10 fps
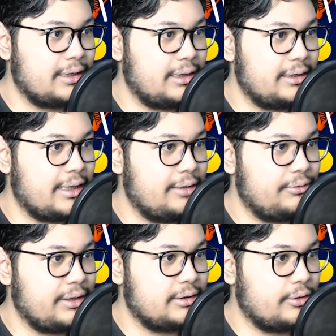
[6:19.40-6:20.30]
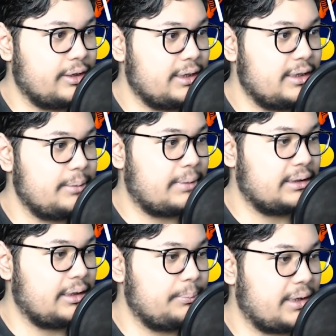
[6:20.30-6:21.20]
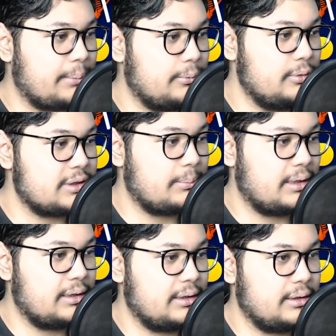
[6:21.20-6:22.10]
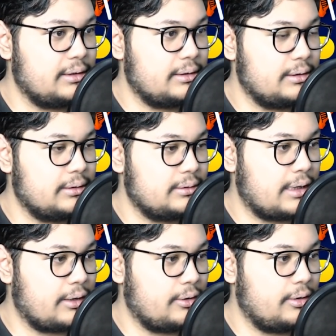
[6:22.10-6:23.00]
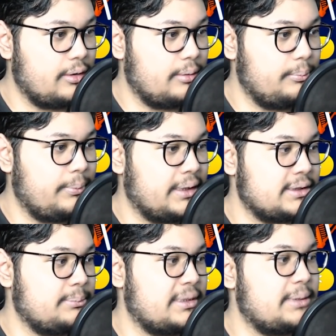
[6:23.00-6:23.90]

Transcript: ke delivery drone ini matiin backup dulu sama taro eh, basic